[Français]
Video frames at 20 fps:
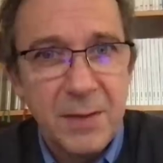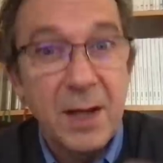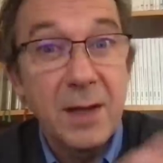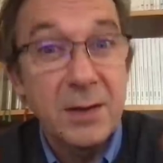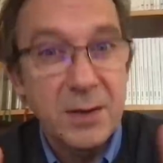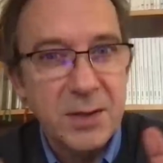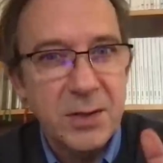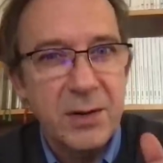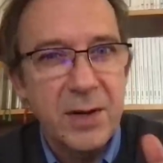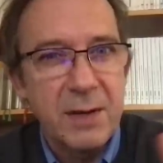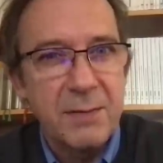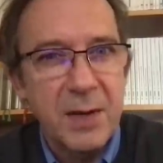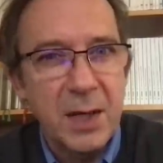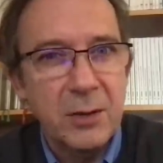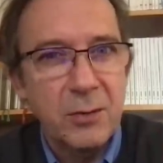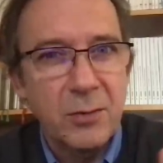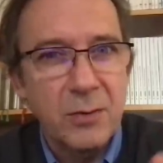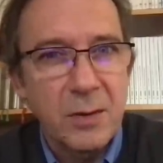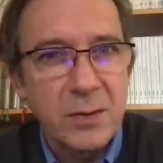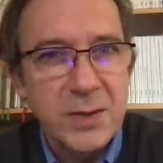Hein. Soleil,
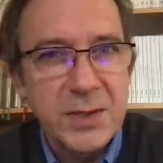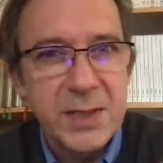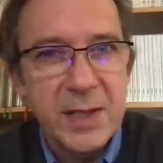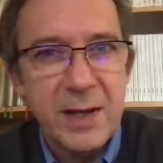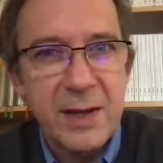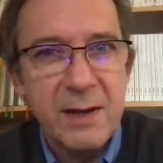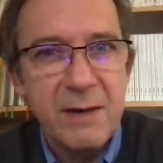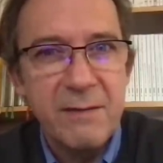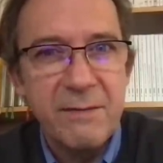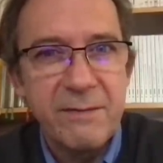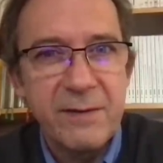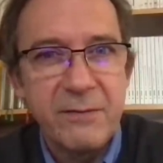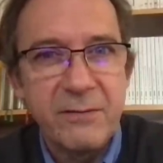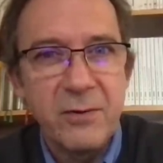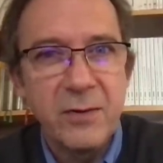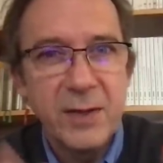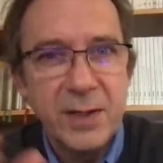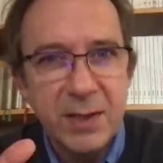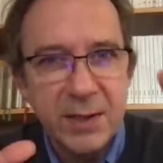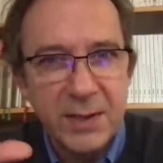Mercure dans le ciel
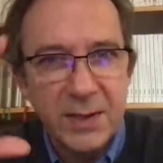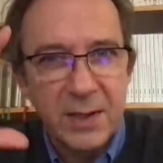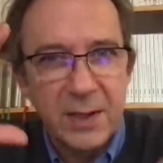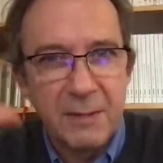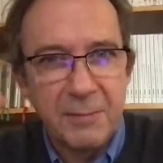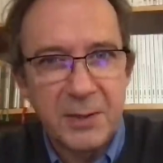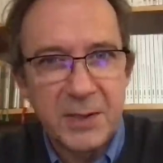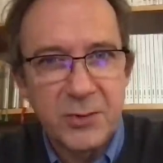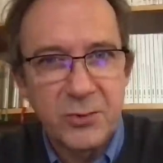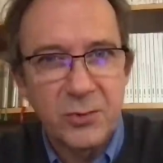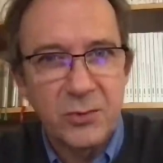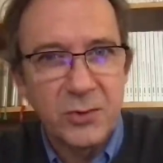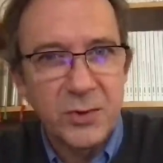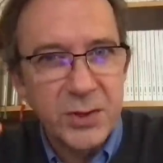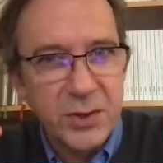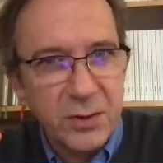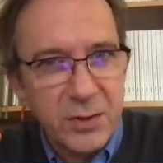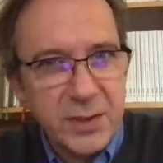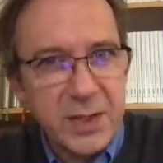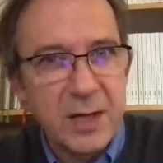favorise les prises de
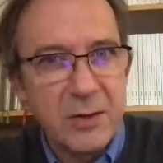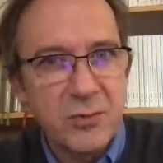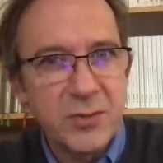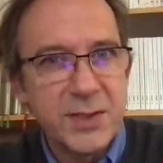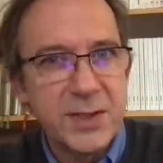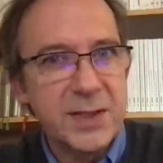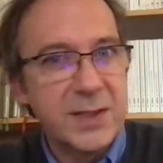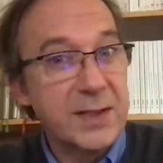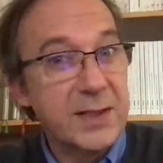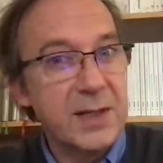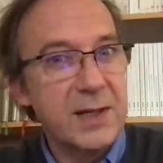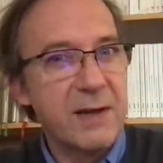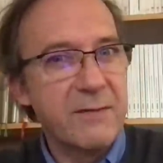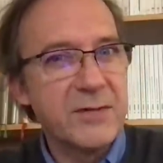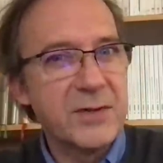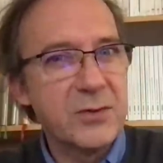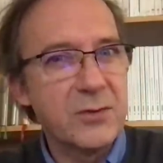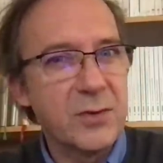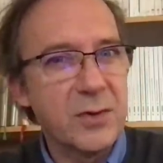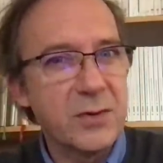conscience, la lucidité, la
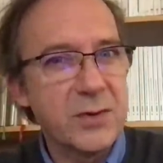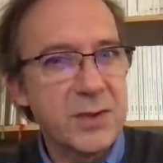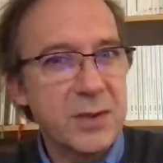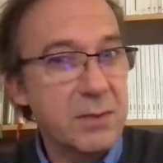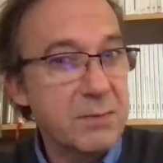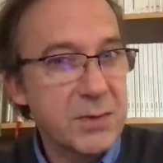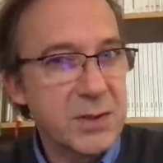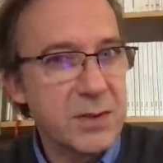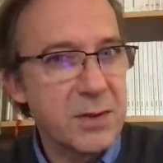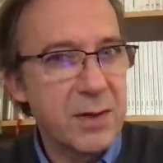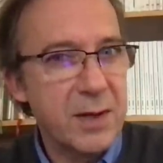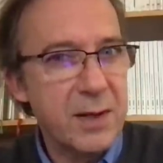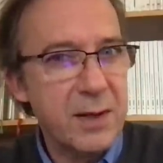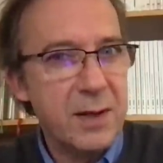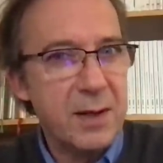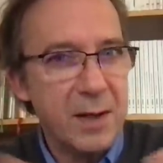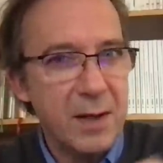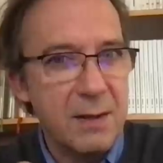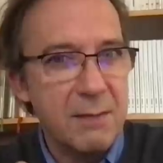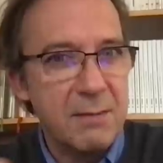vision d'ensemble
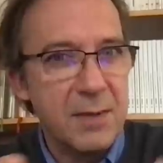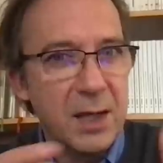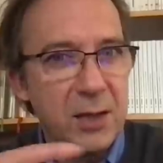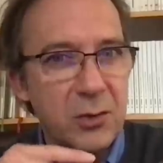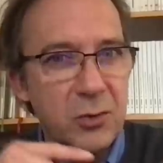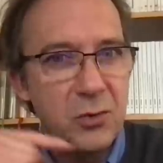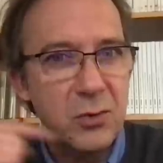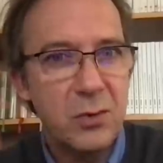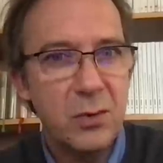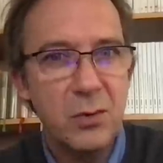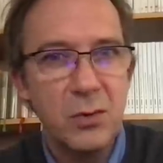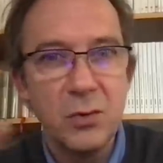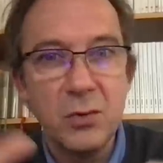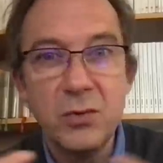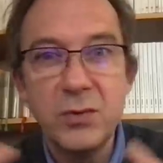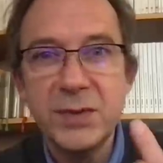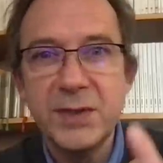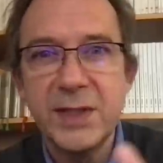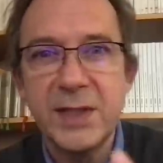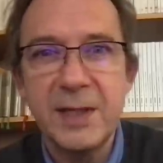solaire et Mercure,
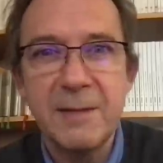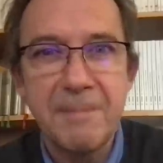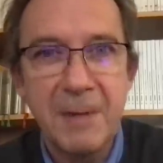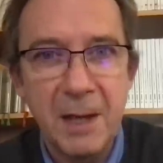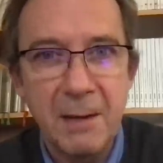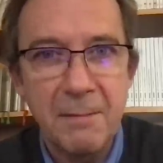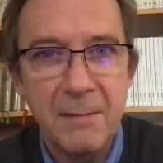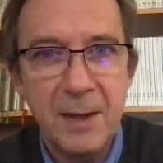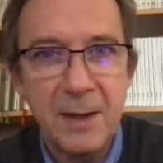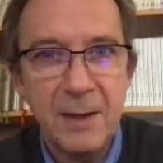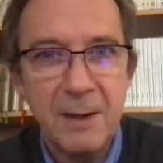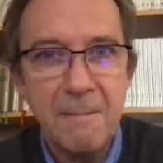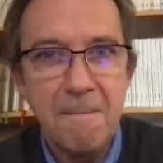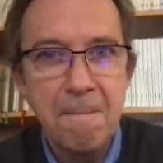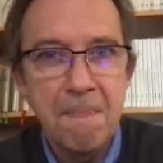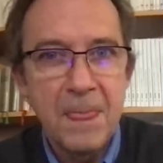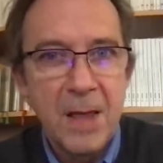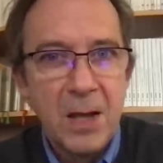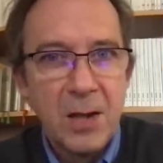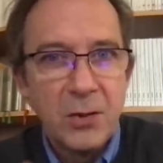l'outil qui permet
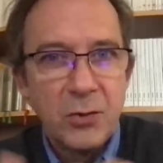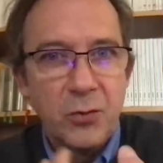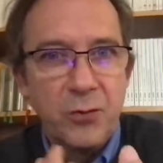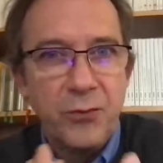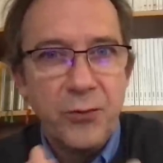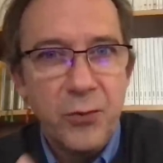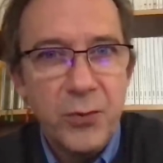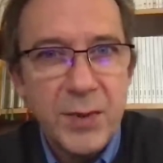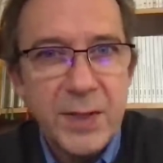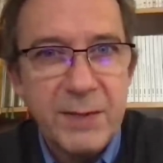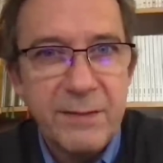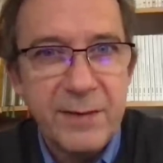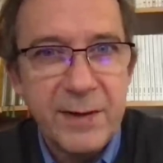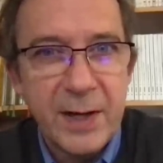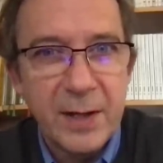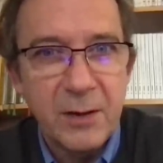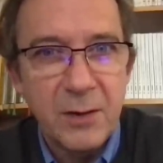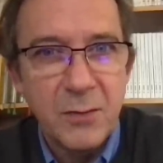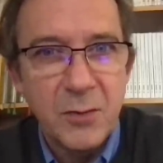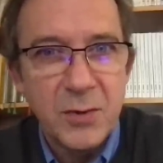de fluidifier
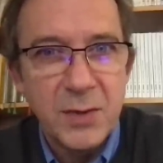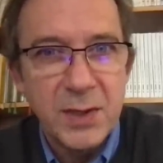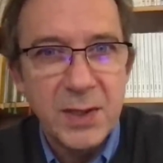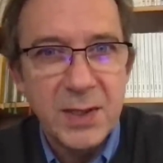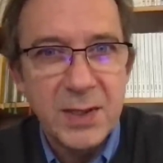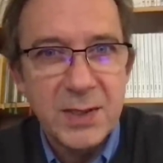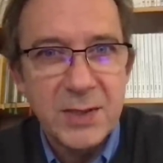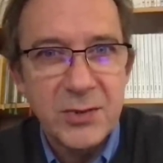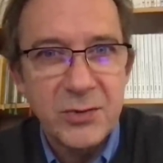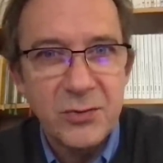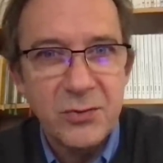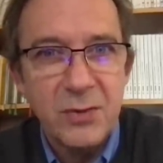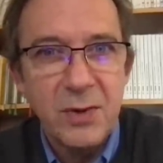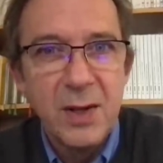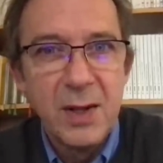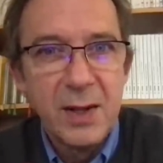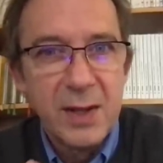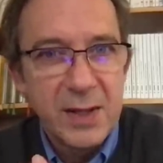la communication.